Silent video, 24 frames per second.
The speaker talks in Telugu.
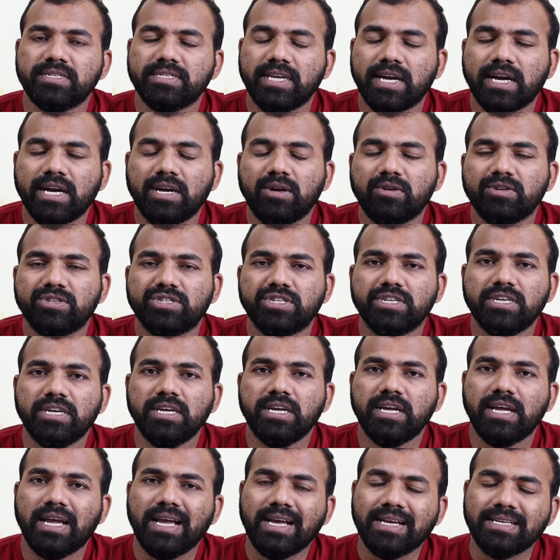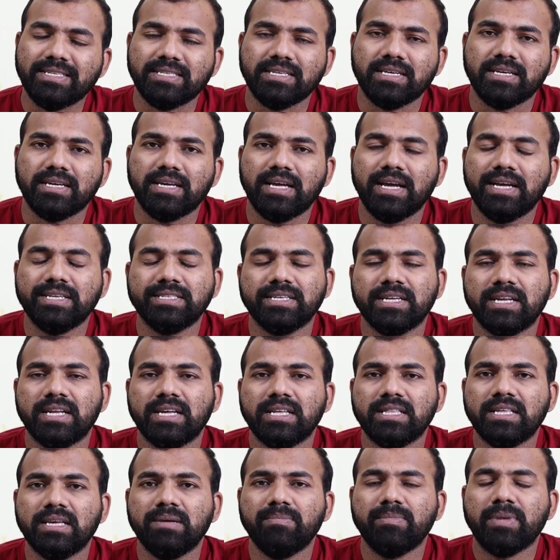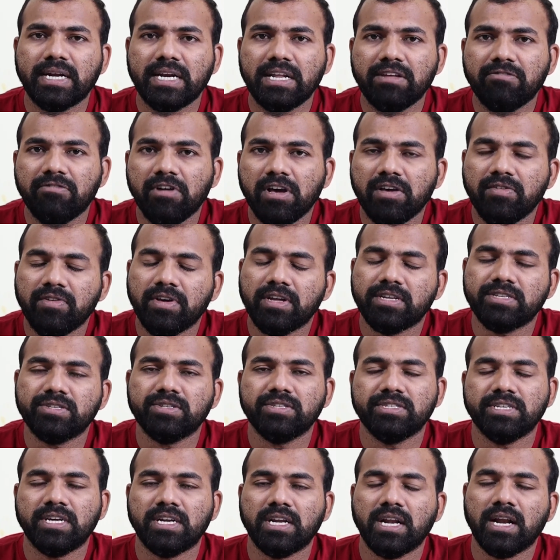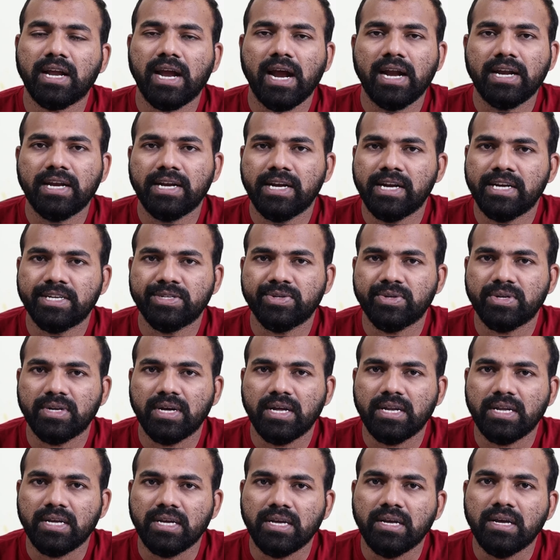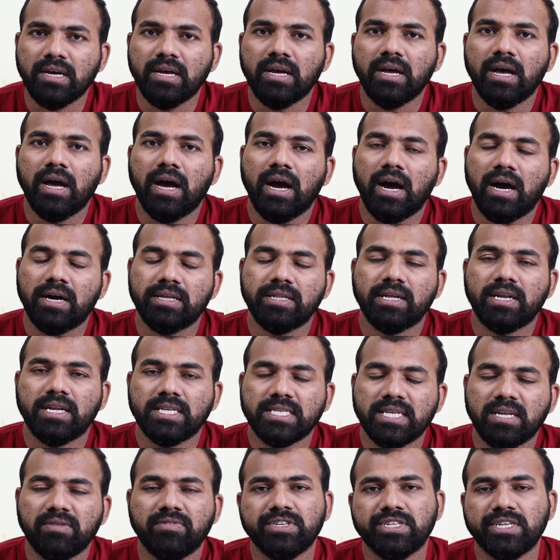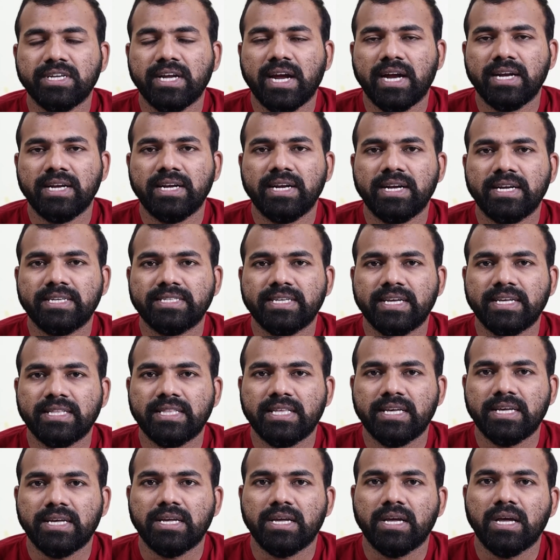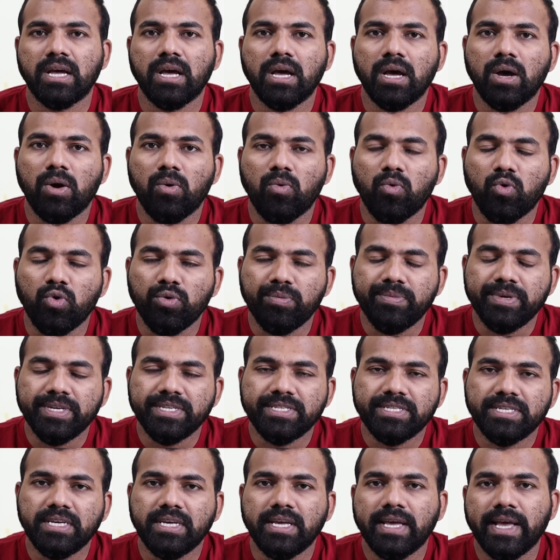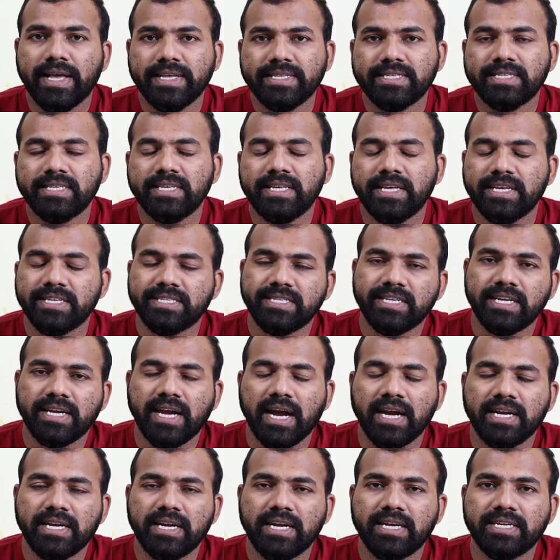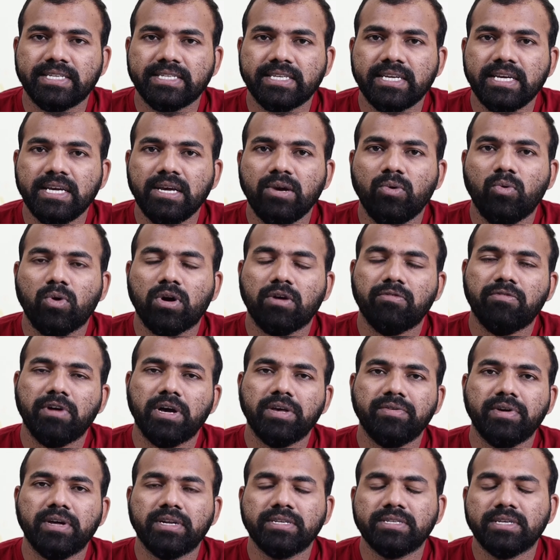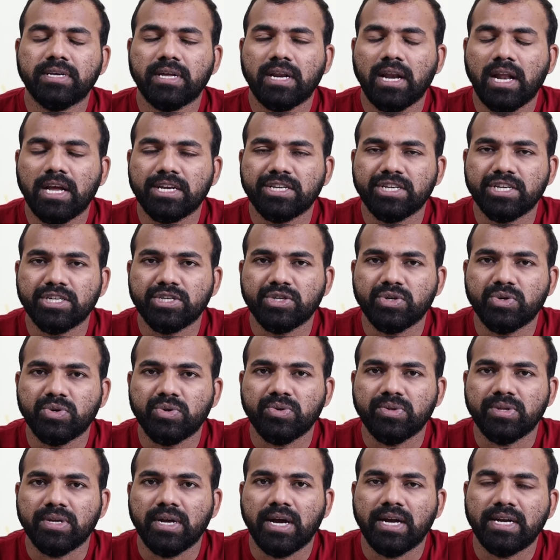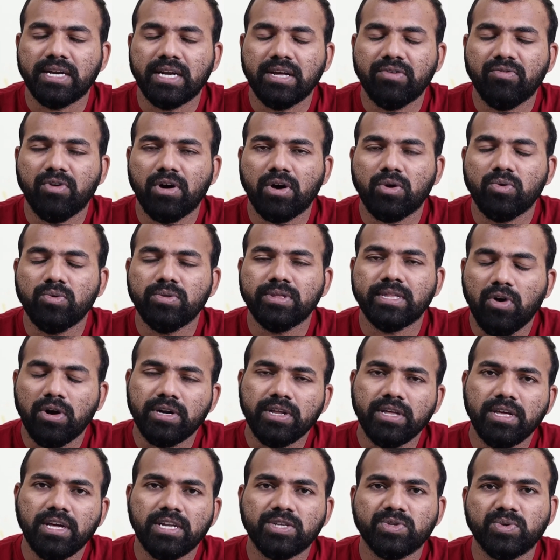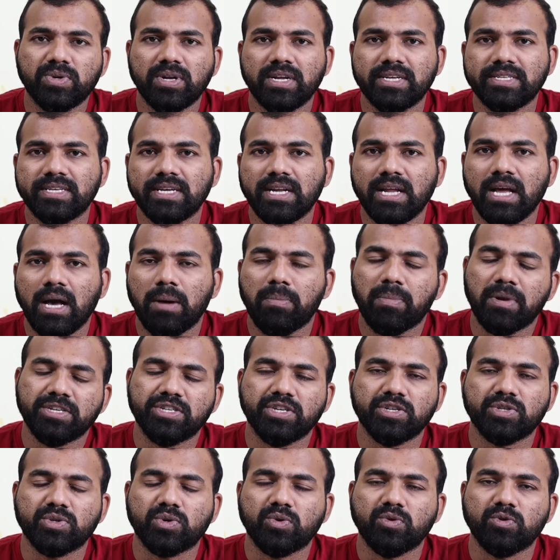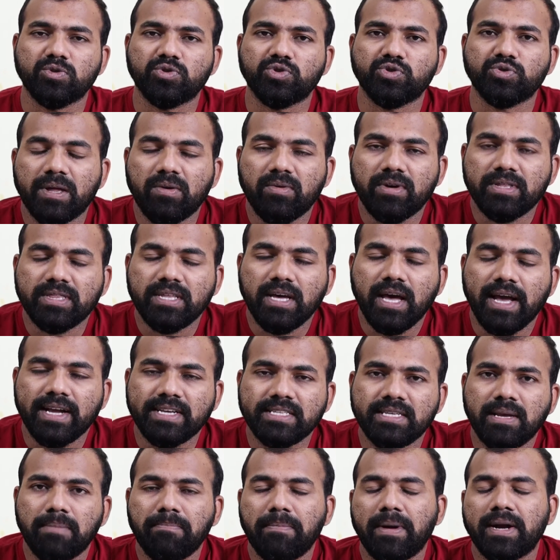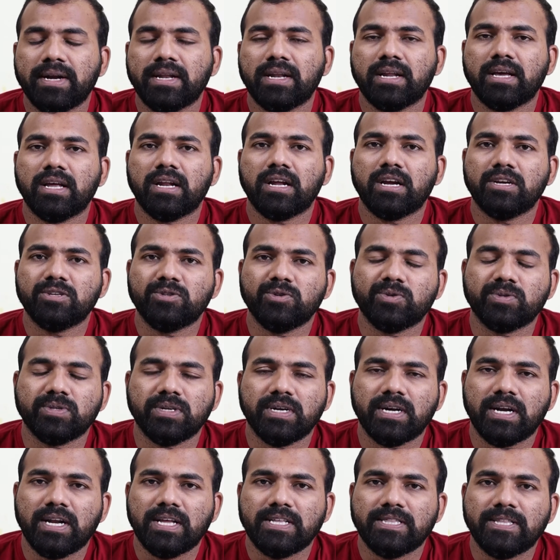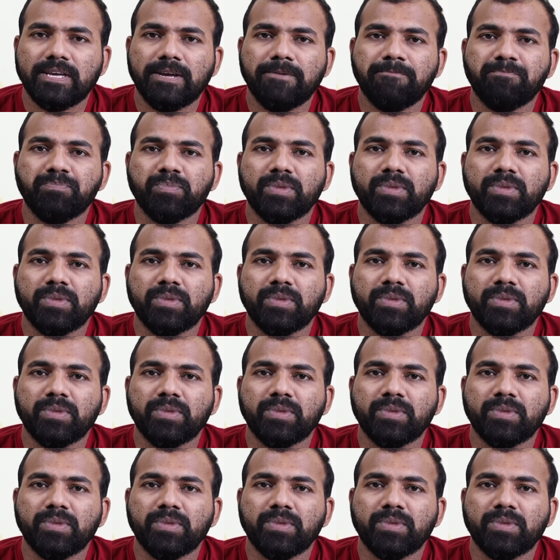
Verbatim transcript: సెకండ్ వచ్చి ఏజ్ ఏజ్ అనేది థర్టీ ఫైవ్ ఇయర్స్ జనరల్ క్యాండిడేట్స్ ఉండాలి అదే రిజర్వేషన్ క్యాండిడేట్స్ అయితే ఓబీసీ ఎస్సీ ఎస్టీ క్యాండిడేట్స్కి ఒక ఫైవ్ ఇయర్స్ రిలాక్సేషన్ ఉంటుంది అంటే వారు ఫార్టీ ఇయర్స్ ఉన్నా సరే అప్లై చేసుకోవచ్చు తర్వాత ఎగ్జామ్ ప్యాటర్న్ కనుక చూసుకున్నట్లయితే